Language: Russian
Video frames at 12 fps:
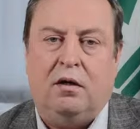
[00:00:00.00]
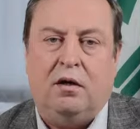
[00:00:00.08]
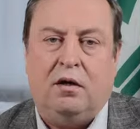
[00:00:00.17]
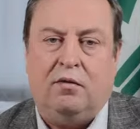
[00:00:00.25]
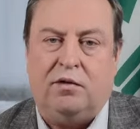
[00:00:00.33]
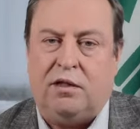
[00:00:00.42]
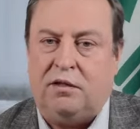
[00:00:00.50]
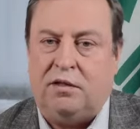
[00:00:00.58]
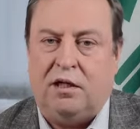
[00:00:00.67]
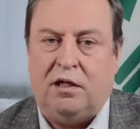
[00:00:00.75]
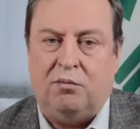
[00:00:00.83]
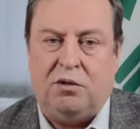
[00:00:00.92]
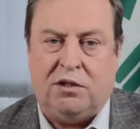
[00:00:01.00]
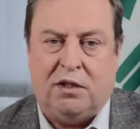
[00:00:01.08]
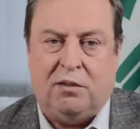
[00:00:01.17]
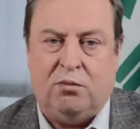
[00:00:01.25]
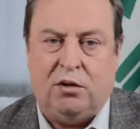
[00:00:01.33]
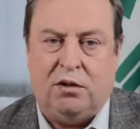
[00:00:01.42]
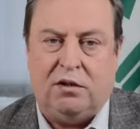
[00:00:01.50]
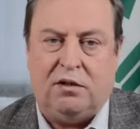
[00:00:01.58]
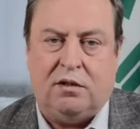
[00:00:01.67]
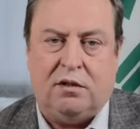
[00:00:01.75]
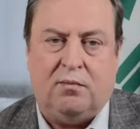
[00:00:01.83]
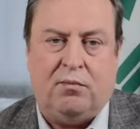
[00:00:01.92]
э, возрастает
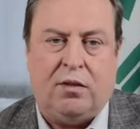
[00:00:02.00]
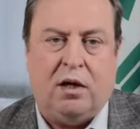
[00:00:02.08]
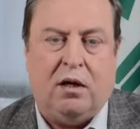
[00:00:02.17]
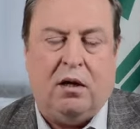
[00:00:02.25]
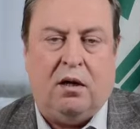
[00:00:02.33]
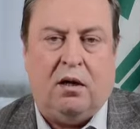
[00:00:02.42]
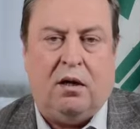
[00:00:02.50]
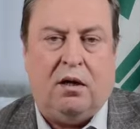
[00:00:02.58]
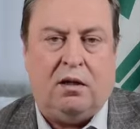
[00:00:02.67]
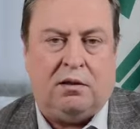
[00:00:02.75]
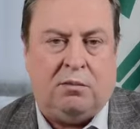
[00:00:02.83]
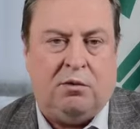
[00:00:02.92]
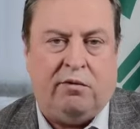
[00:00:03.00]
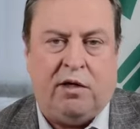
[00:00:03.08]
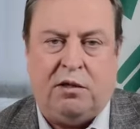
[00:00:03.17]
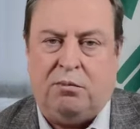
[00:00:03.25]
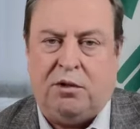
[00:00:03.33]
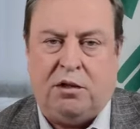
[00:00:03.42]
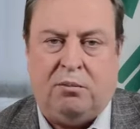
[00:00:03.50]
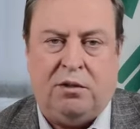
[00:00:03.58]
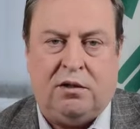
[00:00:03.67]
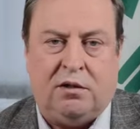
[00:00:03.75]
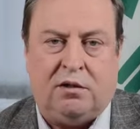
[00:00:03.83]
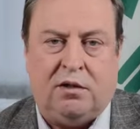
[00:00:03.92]
безработица, ослабевает
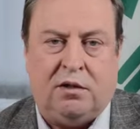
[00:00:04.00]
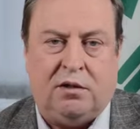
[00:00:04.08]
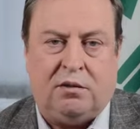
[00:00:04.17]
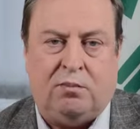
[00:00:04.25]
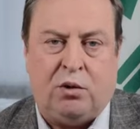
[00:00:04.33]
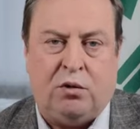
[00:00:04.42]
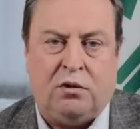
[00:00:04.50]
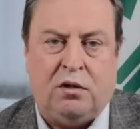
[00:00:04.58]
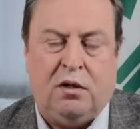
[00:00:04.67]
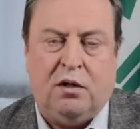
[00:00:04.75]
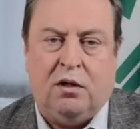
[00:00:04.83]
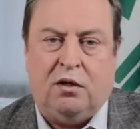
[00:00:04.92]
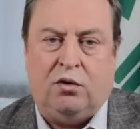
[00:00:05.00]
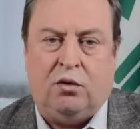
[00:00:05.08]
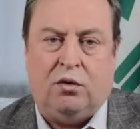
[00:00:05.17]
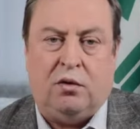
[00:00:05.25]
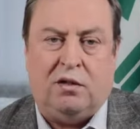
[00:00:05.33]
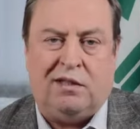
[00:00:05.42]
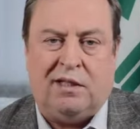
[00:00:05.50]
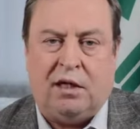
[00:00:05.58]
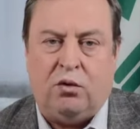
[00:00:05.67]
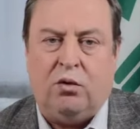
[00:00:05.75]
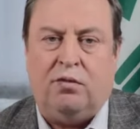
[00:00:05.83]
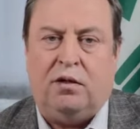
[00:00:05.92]
потребительский спрос, то
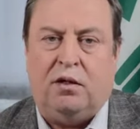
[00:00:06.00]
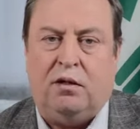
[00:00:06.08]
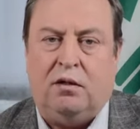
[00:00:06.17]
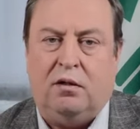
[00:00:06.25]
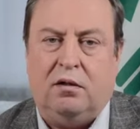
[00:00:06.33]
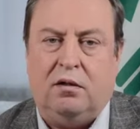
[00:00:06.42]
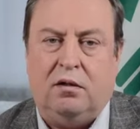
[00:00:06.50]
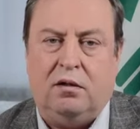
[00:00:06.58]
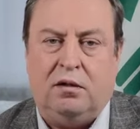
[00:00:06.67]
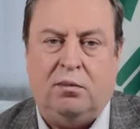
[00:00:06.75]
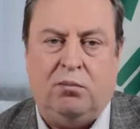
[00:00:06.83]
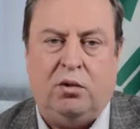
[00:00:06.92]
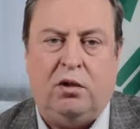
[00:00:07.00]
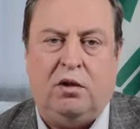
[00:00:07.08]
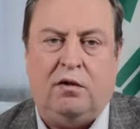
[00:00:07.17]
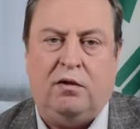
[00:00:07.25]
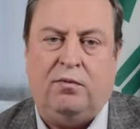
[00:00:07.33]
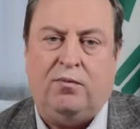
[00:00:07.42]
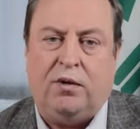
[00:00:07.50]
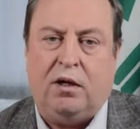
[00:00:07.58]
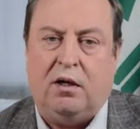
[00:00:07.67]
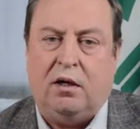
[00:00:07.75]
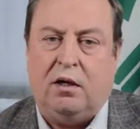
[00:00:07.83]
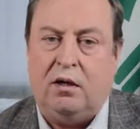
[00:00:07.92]
здоровье тем более
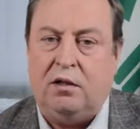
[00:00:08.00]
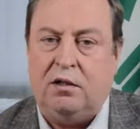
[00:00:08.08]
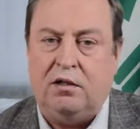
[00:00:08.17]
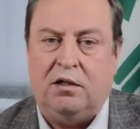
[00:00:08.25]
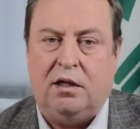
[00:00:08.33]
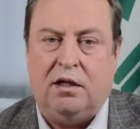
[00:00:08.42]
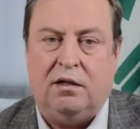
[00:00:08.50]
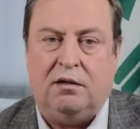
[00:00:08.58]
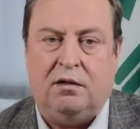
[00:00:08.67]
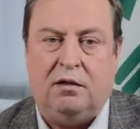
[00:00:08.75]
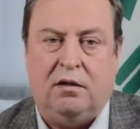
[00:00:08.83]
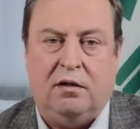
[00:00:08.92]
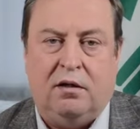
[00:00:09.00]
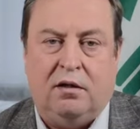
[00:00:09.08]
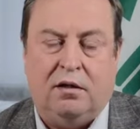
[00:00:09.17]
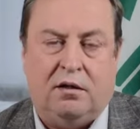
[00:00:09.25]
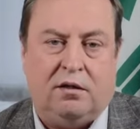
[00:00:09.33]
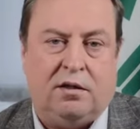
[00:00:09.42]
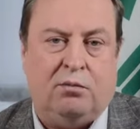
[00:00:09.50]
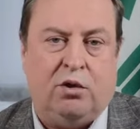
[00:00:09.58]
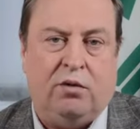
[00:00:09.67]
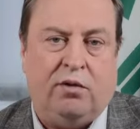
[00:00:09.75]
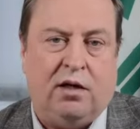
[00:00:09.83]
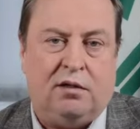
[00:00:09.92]
начинает собой
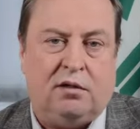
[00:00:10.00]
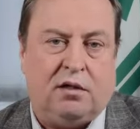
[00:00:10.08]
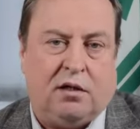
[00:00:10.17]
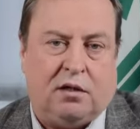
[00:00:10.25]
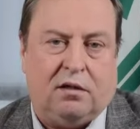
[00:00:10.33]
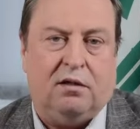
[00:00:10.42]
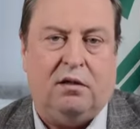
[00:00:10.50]
являться как,